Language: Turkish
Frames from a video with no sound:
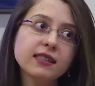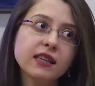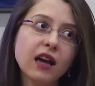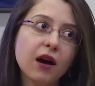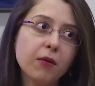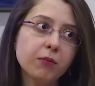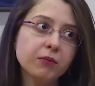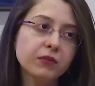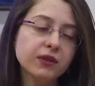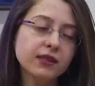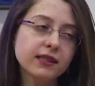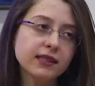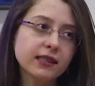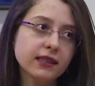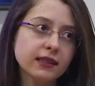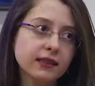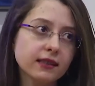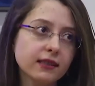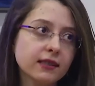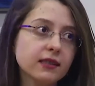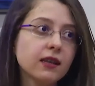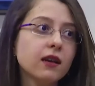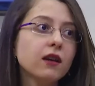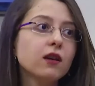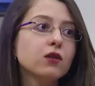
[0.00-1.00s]

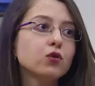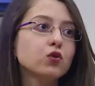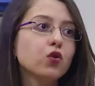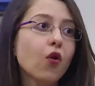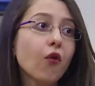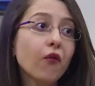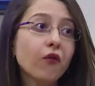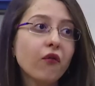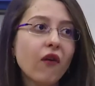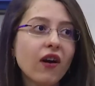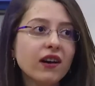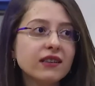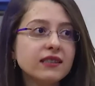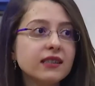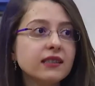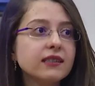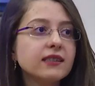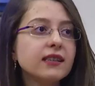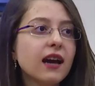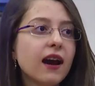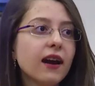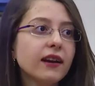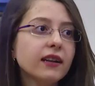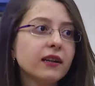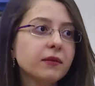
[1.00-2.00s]
yapmışsanız, çok fazla
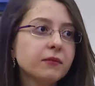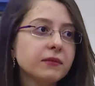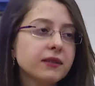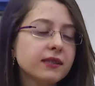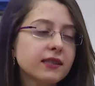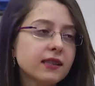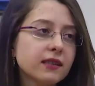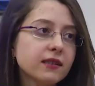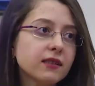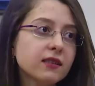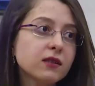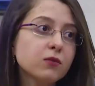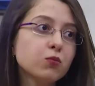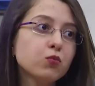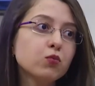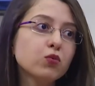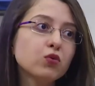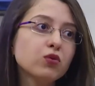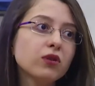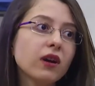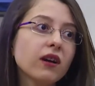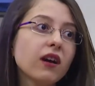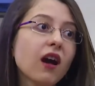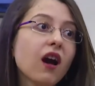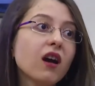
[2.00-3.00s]
terlemişseniz
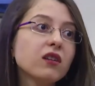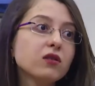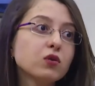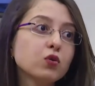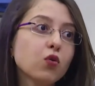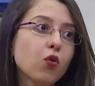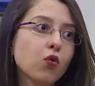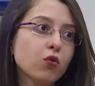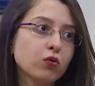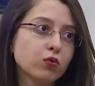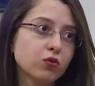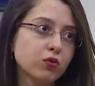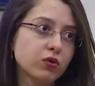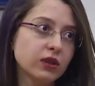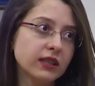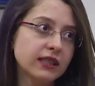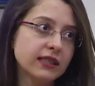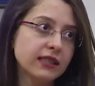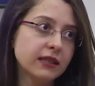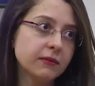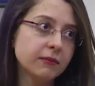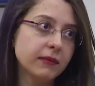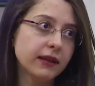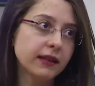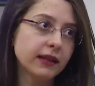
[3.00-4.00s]
mutlaka soğuk su
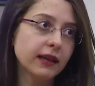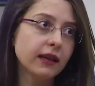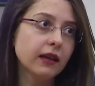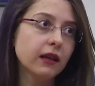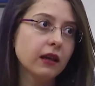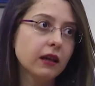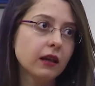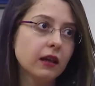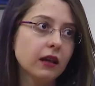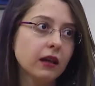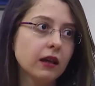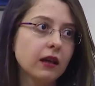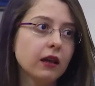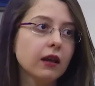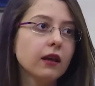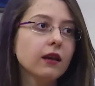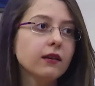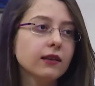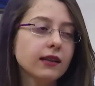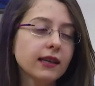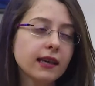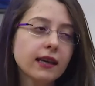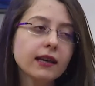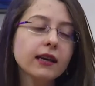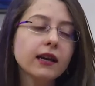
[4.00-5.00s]
içilmeli e,
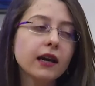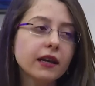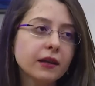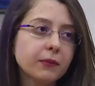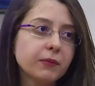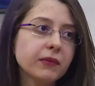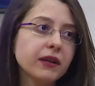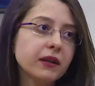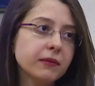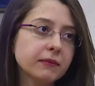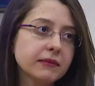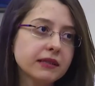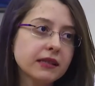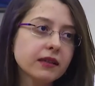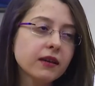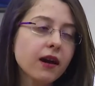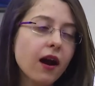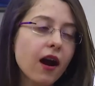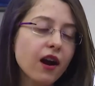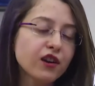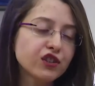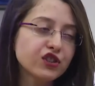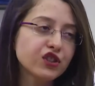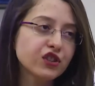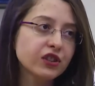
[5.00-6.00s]
ki kayıplarımızı
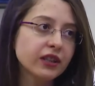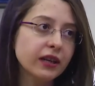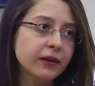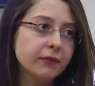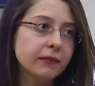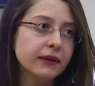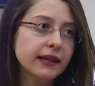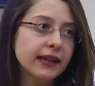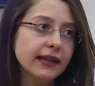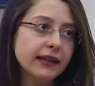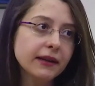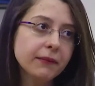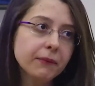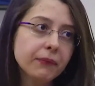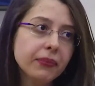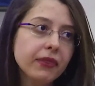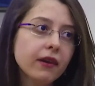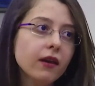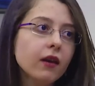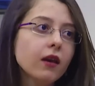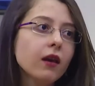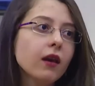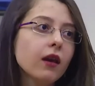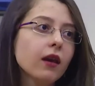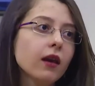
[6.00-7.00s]
karşılayabilelim.
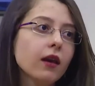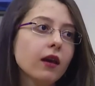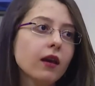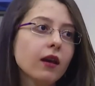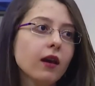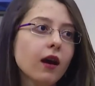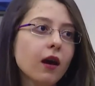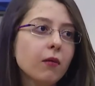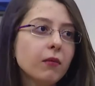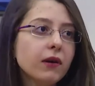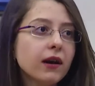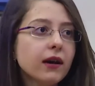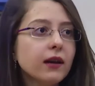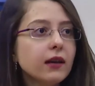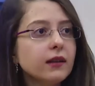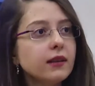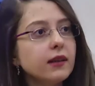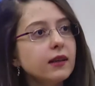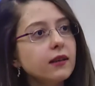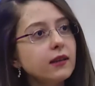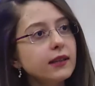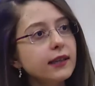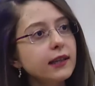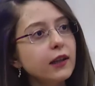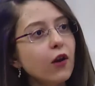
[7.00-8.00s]
E, ama
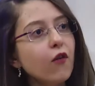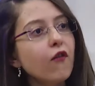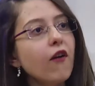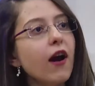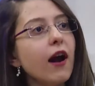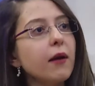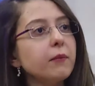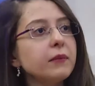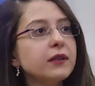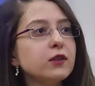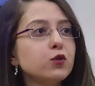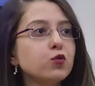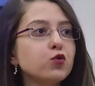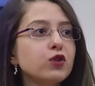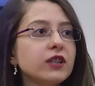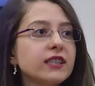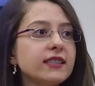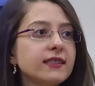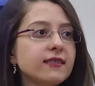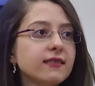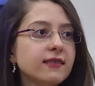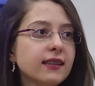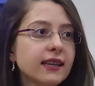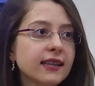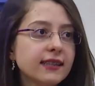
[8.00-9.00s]
hani kilo verme
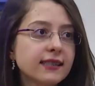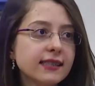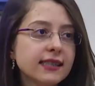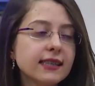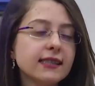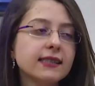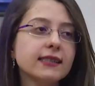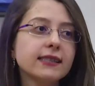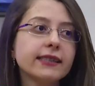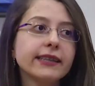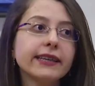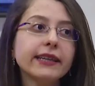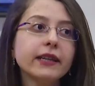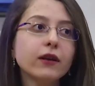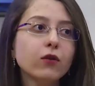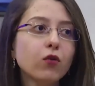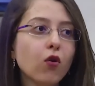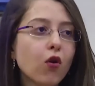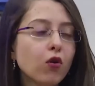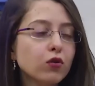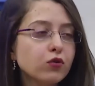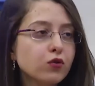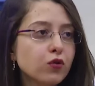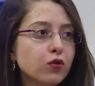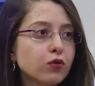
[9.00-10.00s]
sürecindeyseniz, kilo
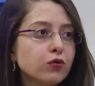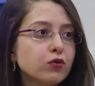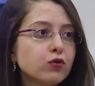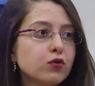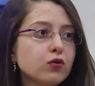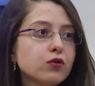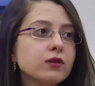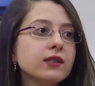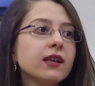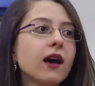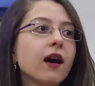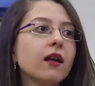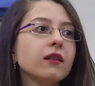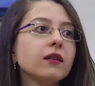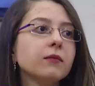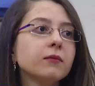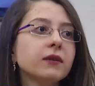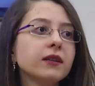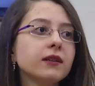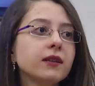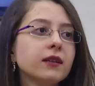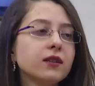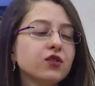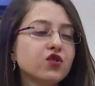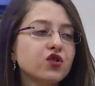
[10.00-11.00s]
kontrolünüzü
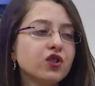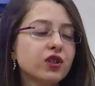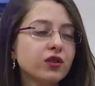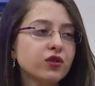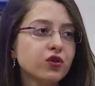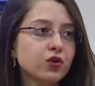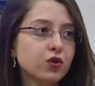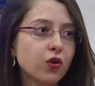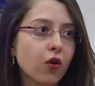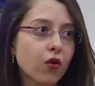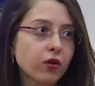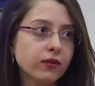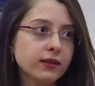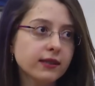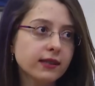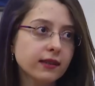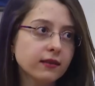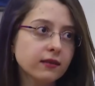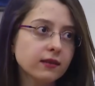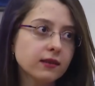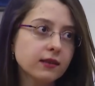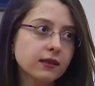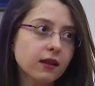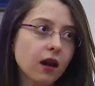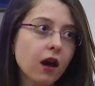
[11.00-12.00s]
sağlamaya
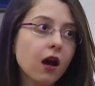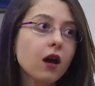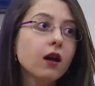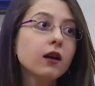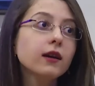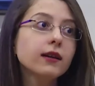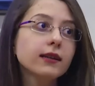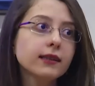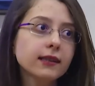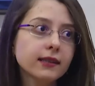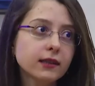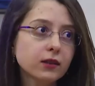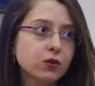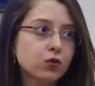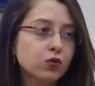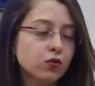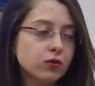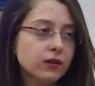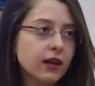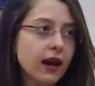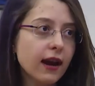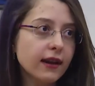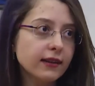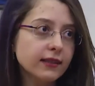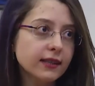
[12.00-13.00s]
çalışıyorsanız da ılık su
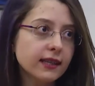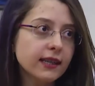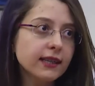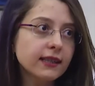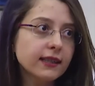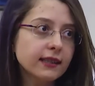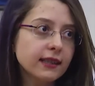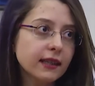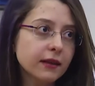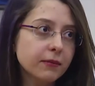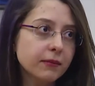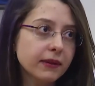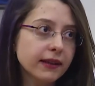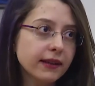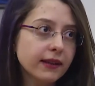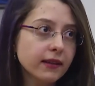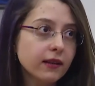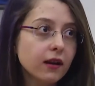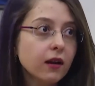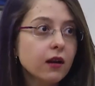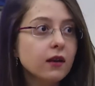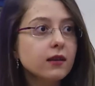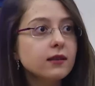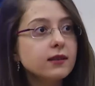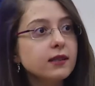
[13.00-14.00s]
tercih edilebilir.
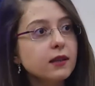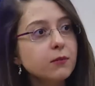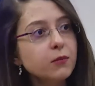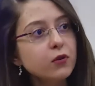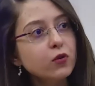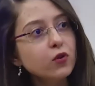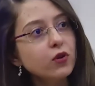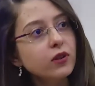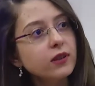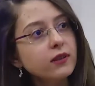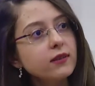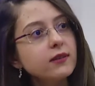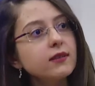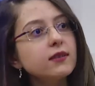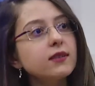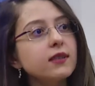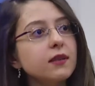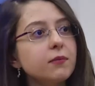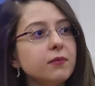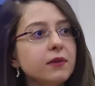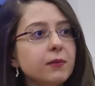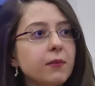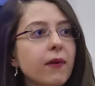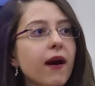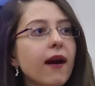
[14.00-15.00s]
Sabah
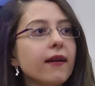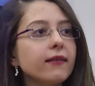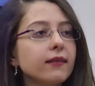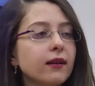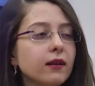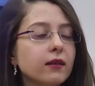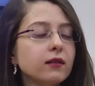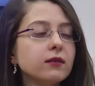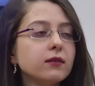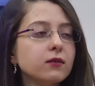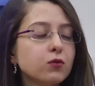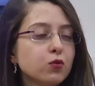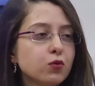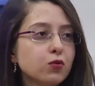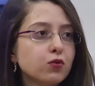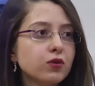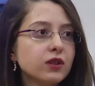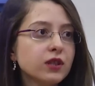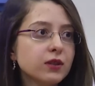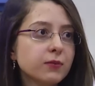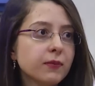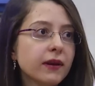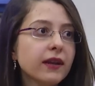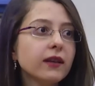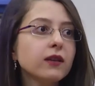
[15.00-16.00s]
uyanınca bir bardak su
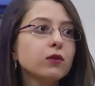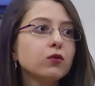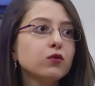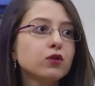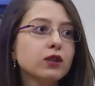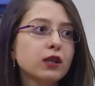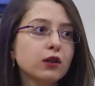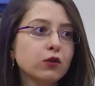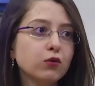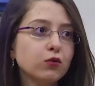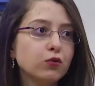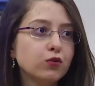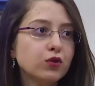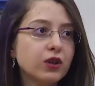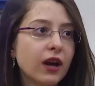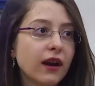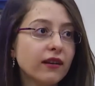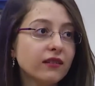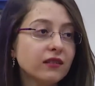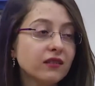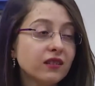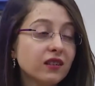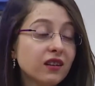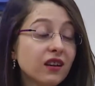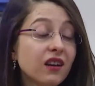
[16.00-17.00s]
içmek güzel
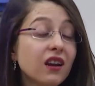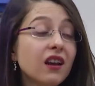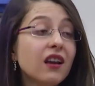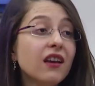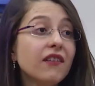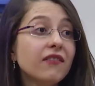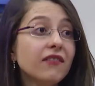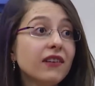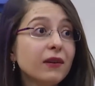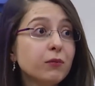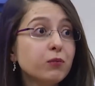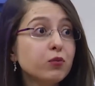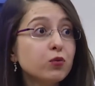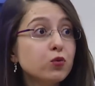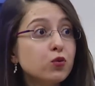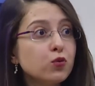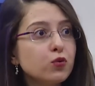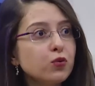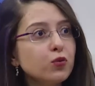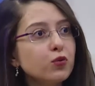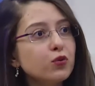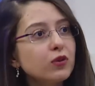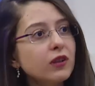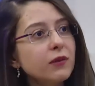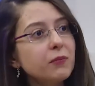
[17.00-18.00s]
olacaktır. Ve bu
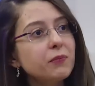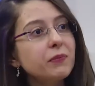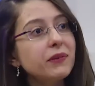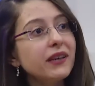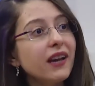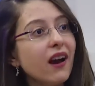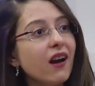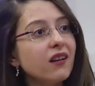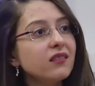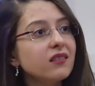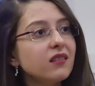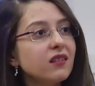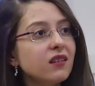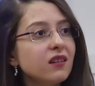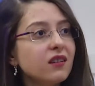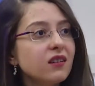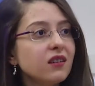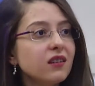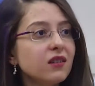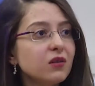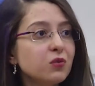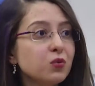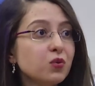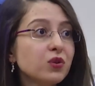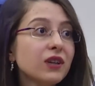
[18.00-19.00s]
suyu da bir anda
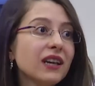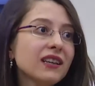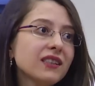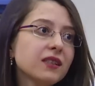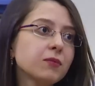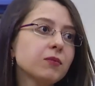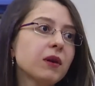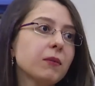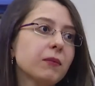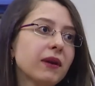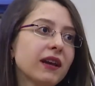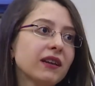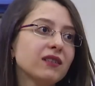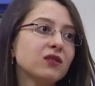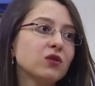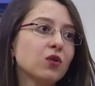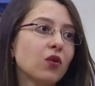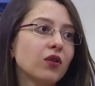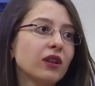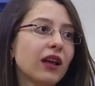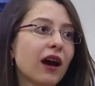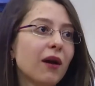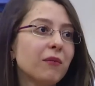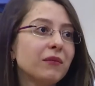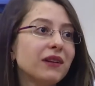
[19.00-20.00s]
e, tüketmemek de
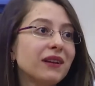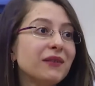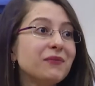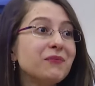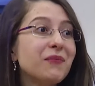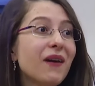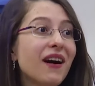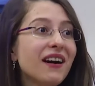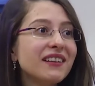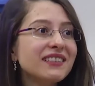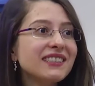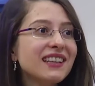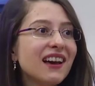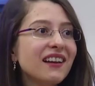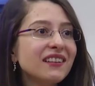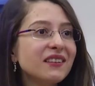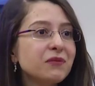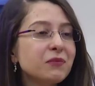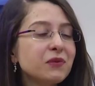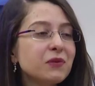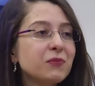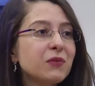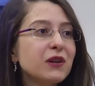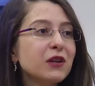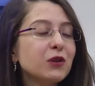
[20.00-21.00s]
önemli.
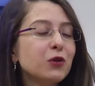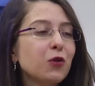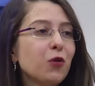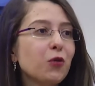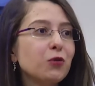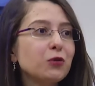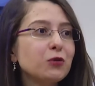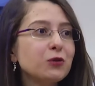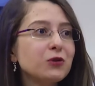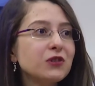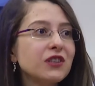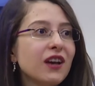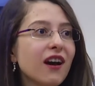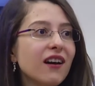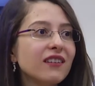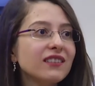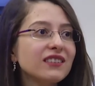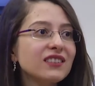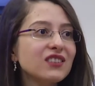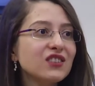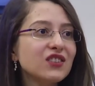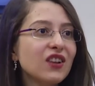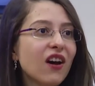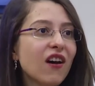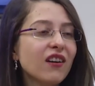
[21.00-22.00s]
Bazen bir bakıyoruz
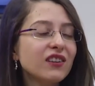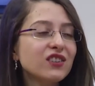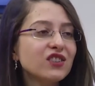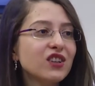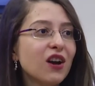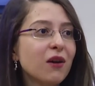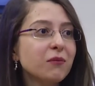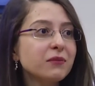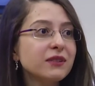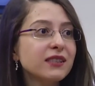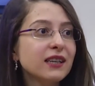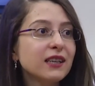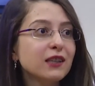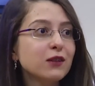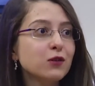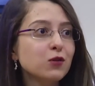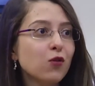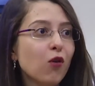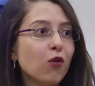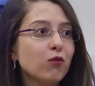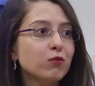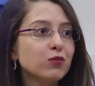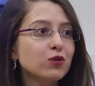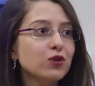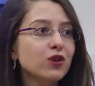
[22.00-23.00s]
saat işte akşam 8
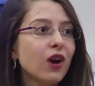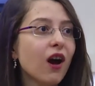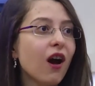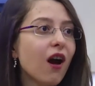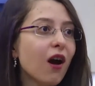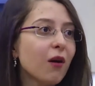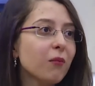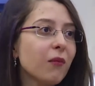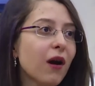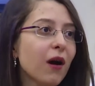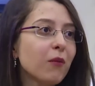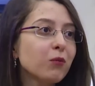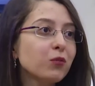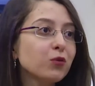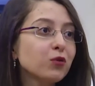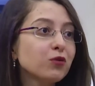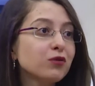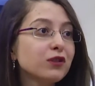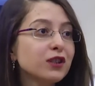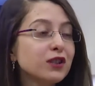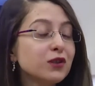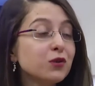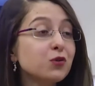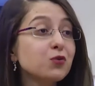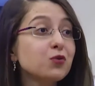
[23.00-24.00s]
olmuş. Aa ben
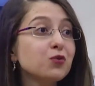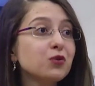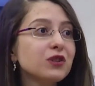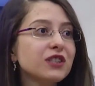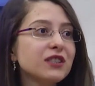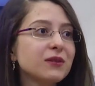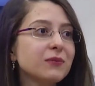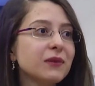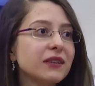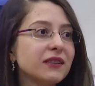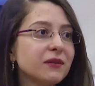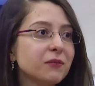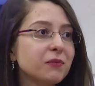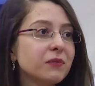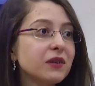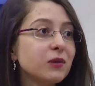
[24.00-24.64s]
bugün hiç su içmedim.